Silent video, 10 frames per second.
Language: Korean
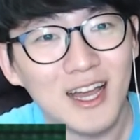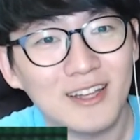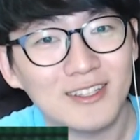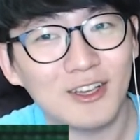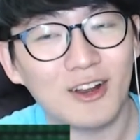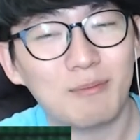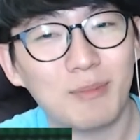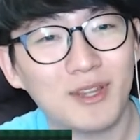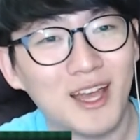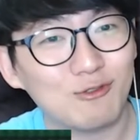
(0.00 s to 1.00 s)

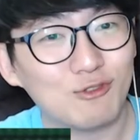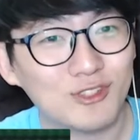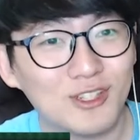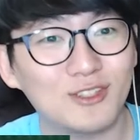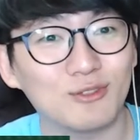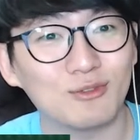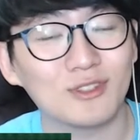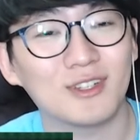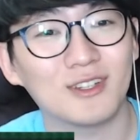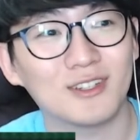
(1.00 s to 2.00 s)
11번의 한국 시리즈 우,
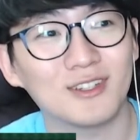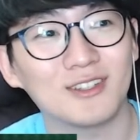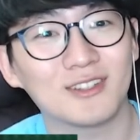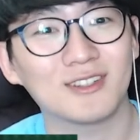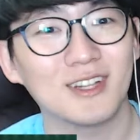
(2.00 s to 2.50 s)
그